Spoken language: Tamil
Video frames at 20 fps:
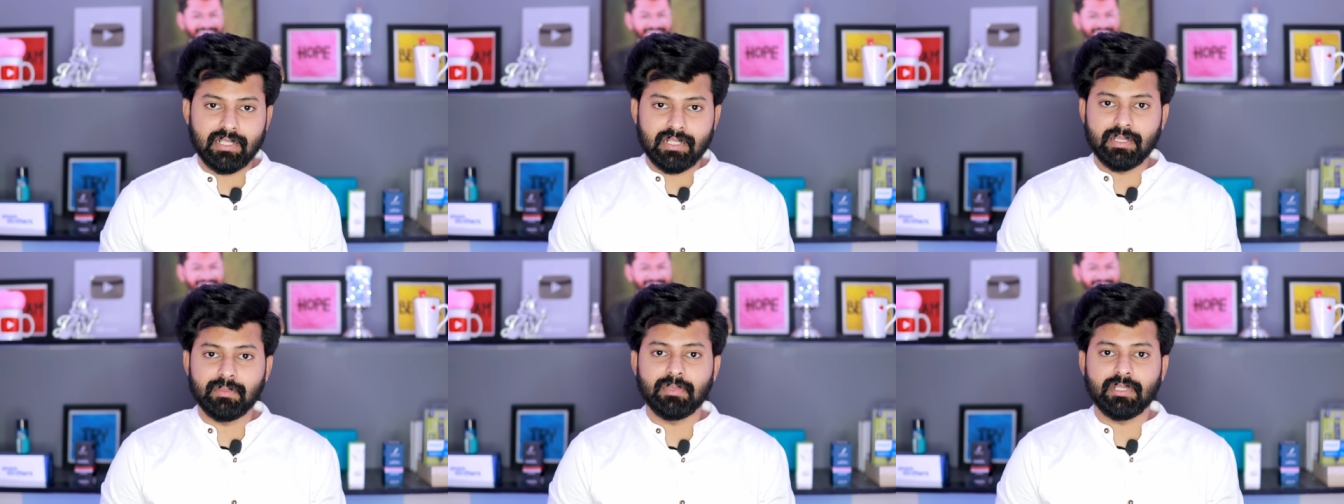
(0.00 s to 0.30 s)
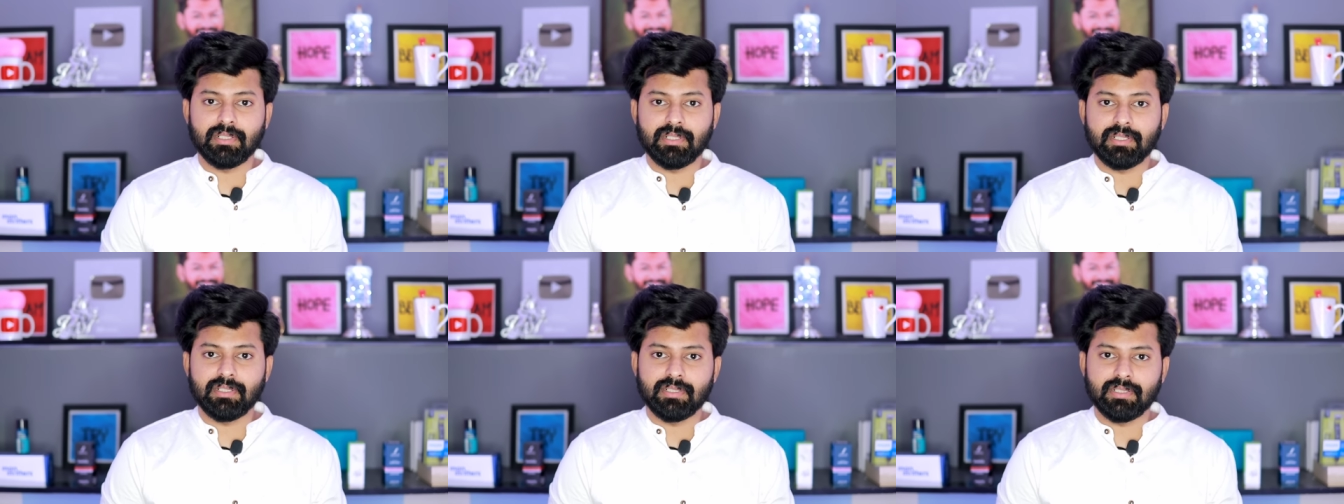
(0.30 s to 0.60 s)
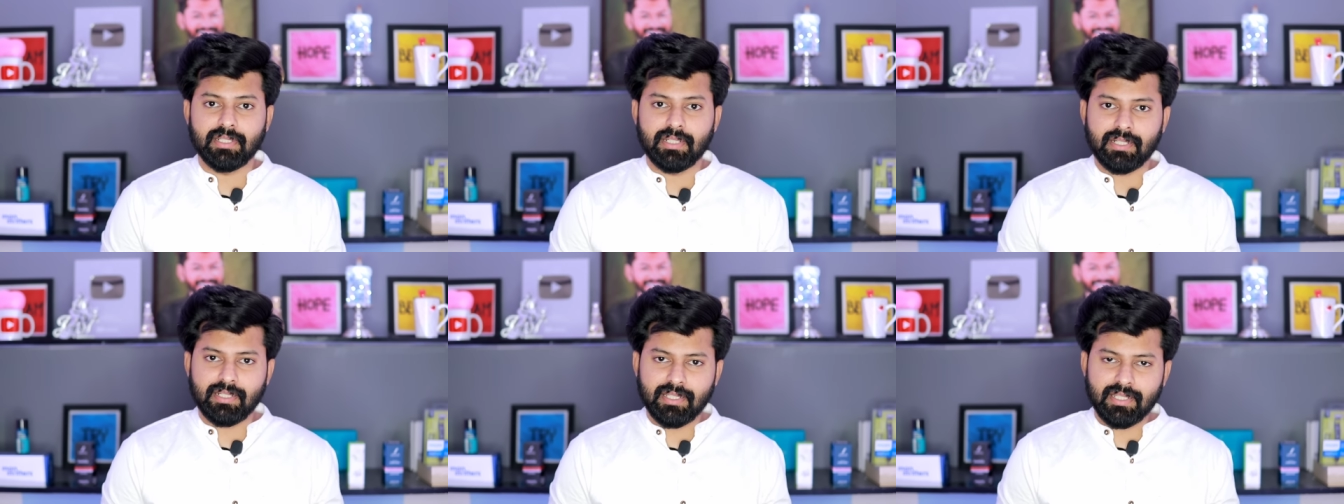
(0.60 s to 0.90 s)
ஆமாங்க
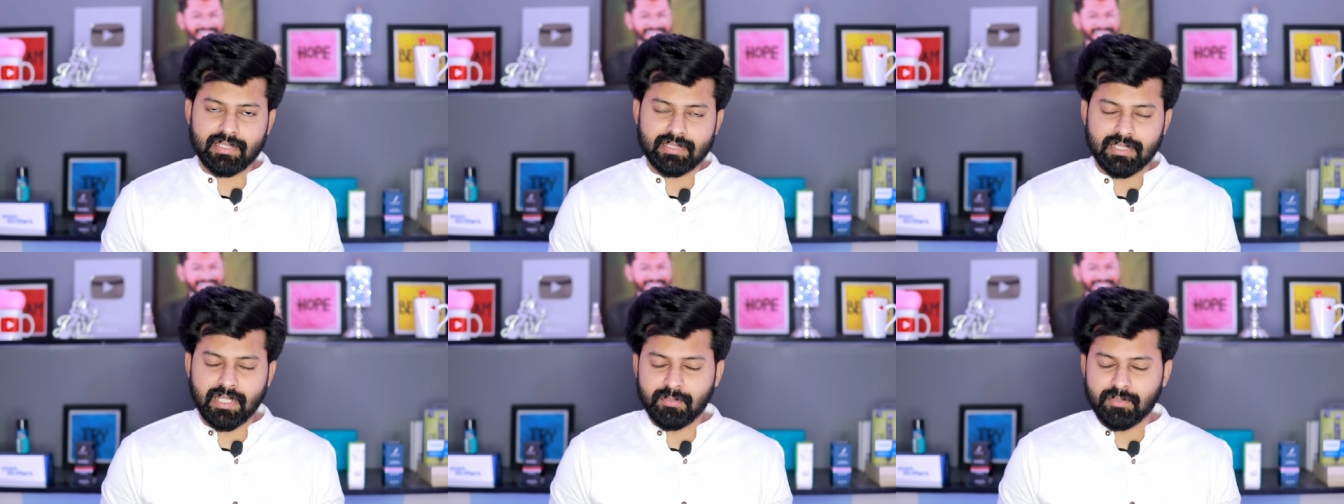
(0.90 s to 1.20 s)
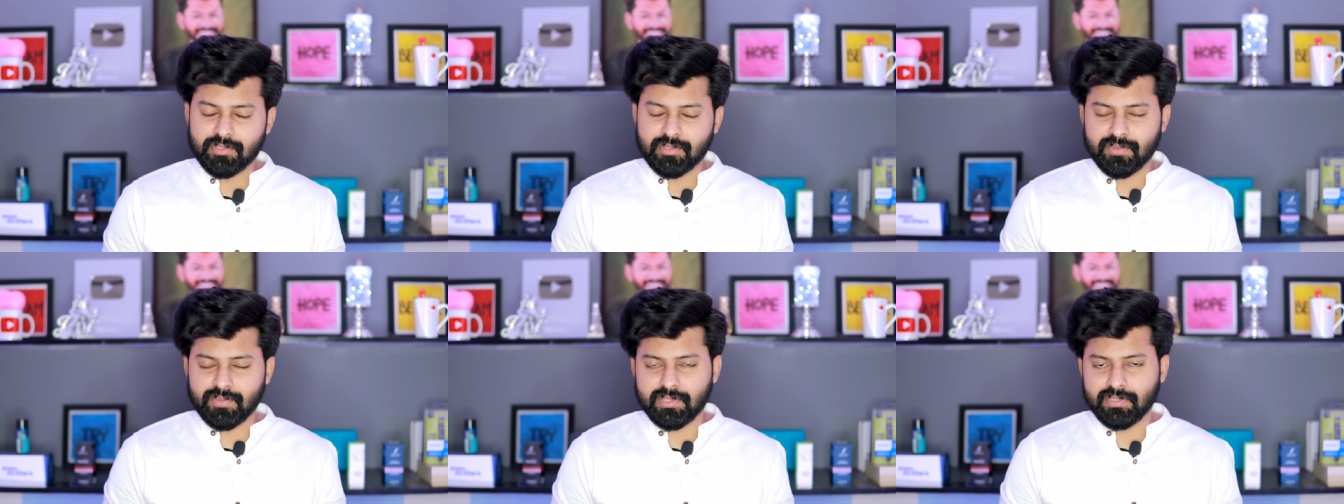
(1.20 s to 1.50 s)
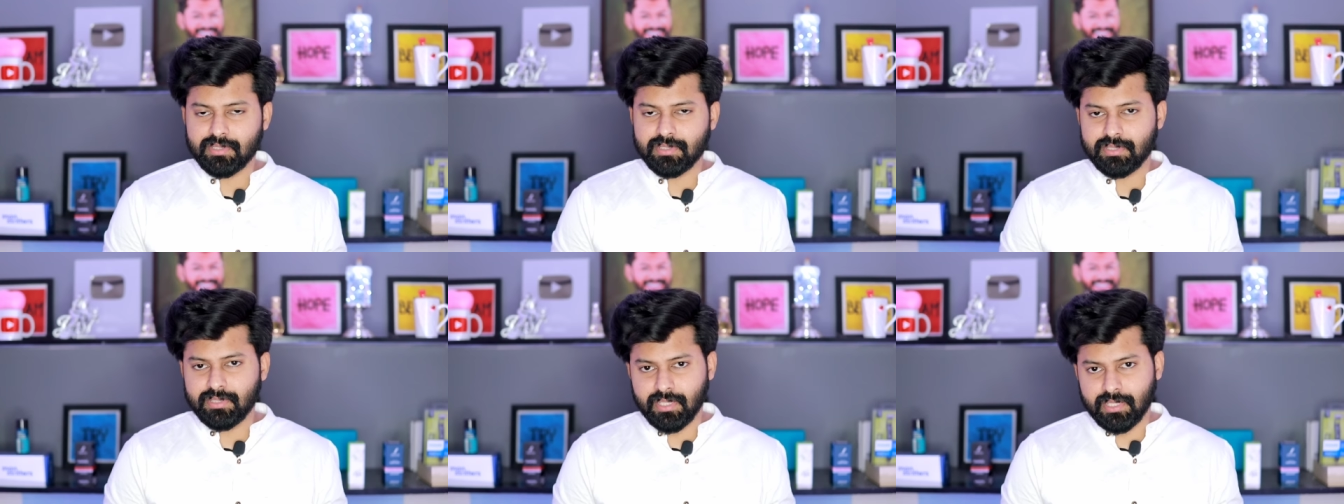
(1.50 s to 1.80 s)
நிறையா ஷாம்பூஸ்
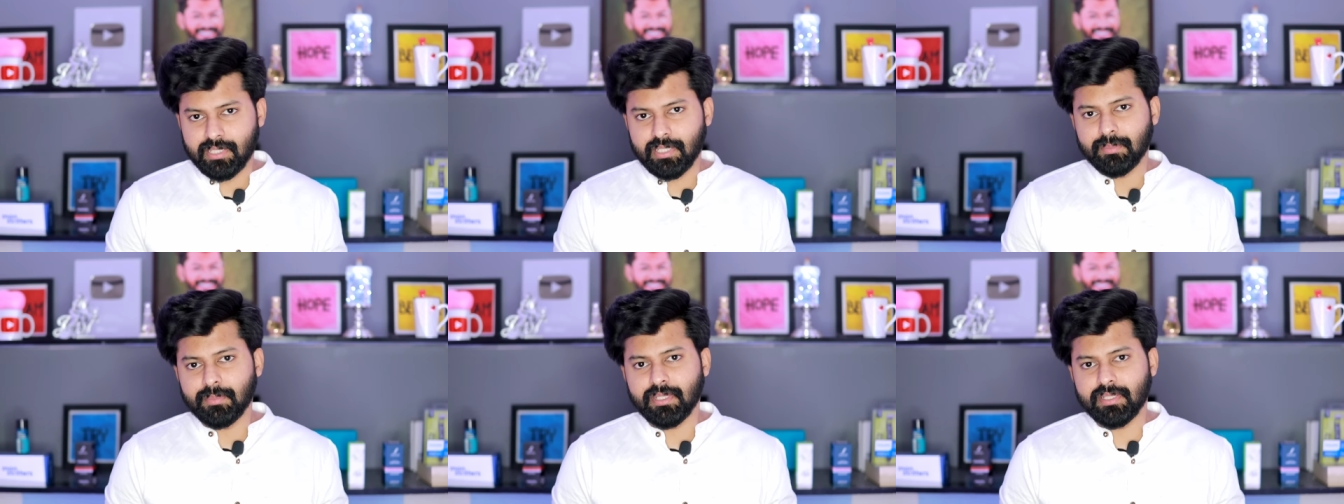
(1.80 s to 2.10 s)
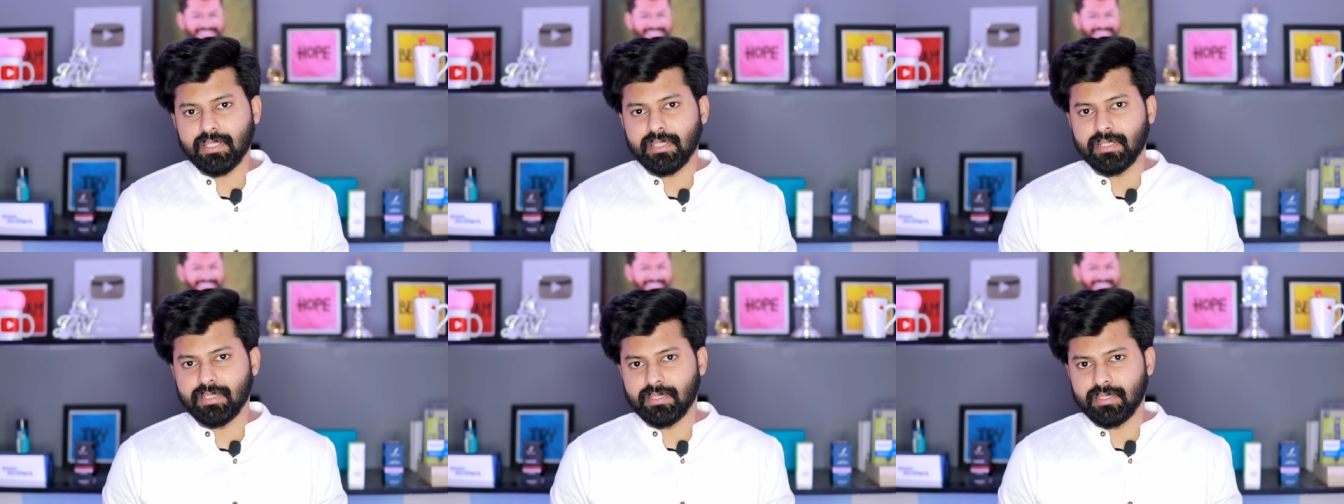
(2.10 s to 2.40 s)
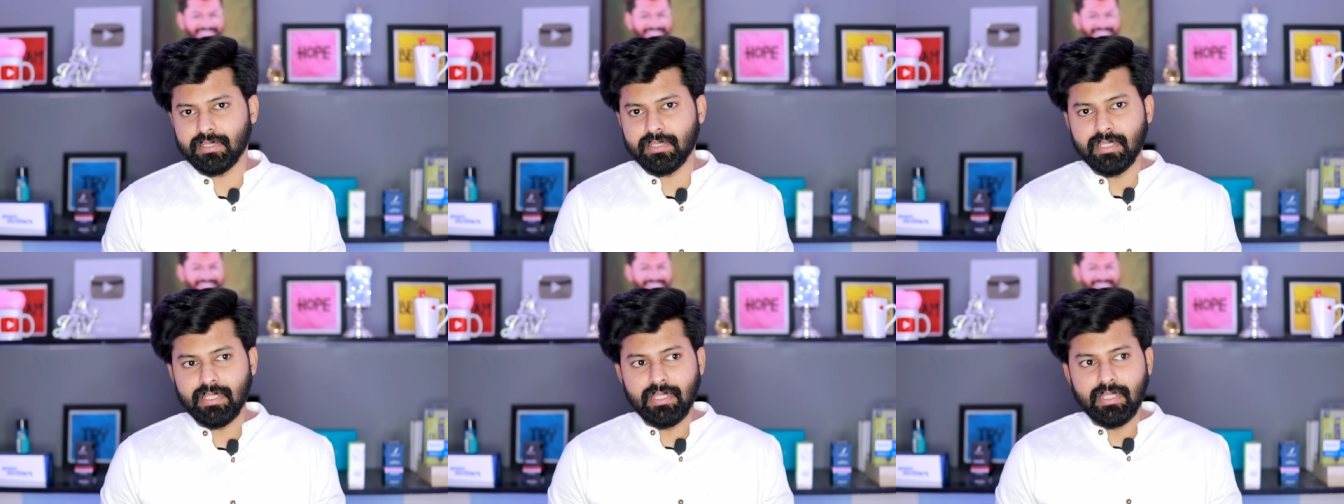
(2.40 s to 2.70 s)
வந்து தண்டமாக தான்
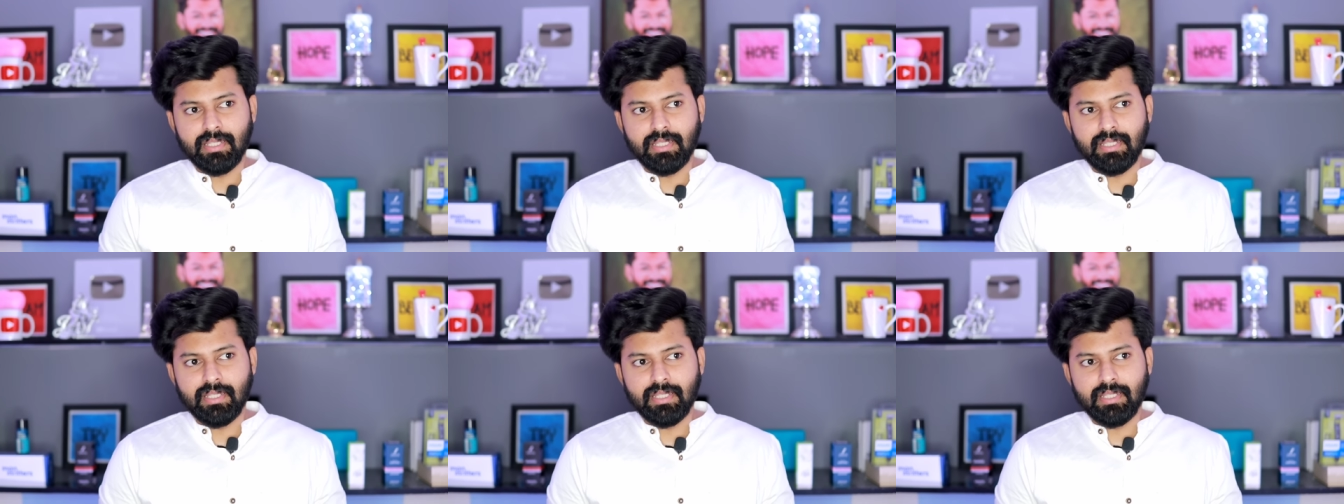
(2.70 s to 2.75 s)
இருக்குது